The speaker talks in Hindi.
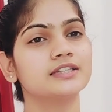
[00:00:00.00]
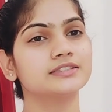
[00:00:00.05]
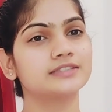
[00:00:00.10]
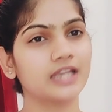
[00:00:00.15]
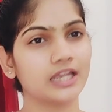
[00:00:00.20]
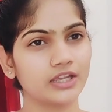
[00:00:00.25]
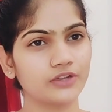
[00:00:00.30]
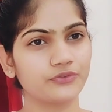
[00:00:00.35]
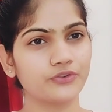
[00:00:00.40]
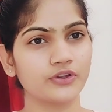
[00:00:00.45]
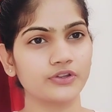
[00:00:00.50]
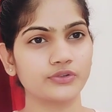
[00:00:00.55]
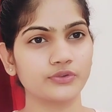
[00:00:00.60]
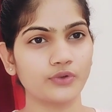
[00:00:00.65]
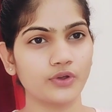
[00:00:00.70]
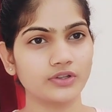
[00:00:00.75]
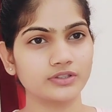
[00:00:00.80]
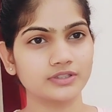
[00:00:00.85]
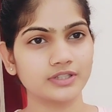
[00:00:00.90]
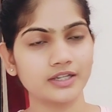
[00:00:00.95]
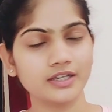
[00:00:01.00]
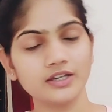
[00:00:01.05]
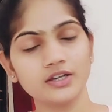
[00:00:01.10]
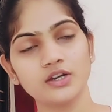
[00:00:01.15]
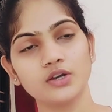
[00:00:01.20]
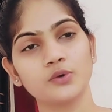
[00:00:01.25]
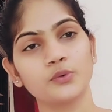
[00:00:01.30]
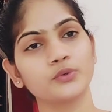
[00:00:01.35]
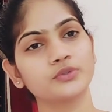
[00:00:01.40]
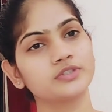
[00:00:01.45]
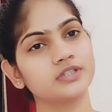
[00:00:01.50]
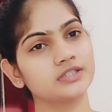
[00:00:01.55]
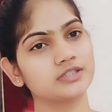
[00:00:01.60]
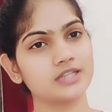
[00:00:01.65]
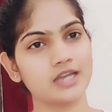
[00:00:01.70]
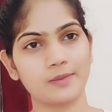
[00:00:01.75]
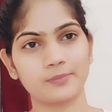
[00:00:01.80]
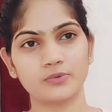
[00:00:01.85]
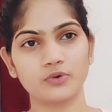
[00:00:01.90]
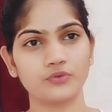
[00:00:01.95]
सही फेस वॉश है उसी
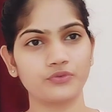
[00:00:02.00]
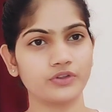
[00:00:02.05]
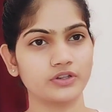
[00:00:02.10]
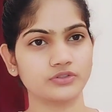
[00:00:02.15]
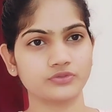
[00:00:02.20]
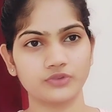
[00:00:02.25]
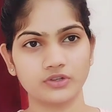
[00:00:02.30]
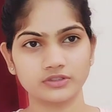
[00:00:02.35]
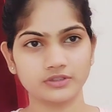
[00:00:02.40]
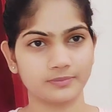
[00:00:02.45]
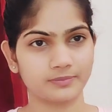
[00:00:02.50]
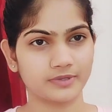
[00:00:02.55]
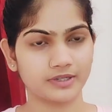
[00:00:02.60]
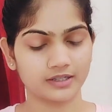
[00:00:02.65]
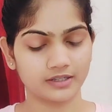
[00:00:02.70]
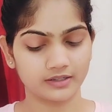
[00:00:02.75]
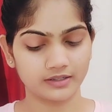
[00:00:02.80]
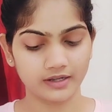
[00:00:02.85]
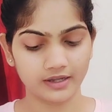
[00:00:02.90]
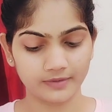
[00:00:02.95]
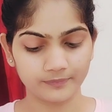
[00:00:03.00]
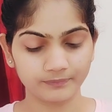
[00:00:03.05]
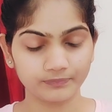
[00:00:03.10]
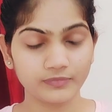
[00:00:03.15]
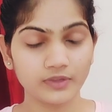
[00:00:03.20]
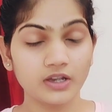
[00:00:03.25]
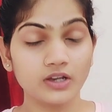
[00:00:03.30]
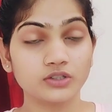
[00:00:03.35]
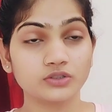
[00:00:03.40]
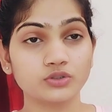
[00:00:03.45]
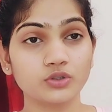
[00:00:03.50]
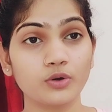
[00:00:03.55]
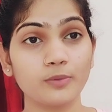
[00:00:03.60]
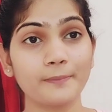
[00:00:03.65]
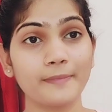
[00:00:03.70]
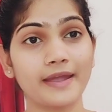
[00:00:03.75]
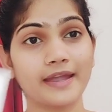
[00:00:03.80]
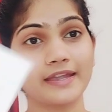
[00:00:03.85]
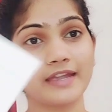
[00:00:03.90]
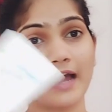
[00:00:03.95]
से आपको फेस वॉश अपना करना है सो so,
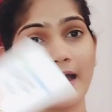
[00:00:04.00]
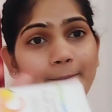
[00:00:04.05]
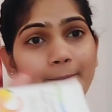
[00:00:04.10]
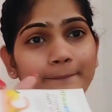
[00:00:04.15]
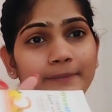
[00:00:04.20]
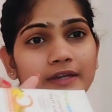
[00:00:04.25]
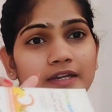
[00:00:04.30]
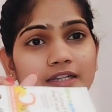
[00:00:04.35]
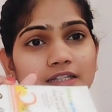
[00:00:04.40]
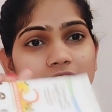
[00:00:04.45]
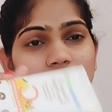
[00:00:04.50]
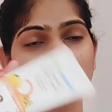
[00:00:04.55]
मैं यहाँ पे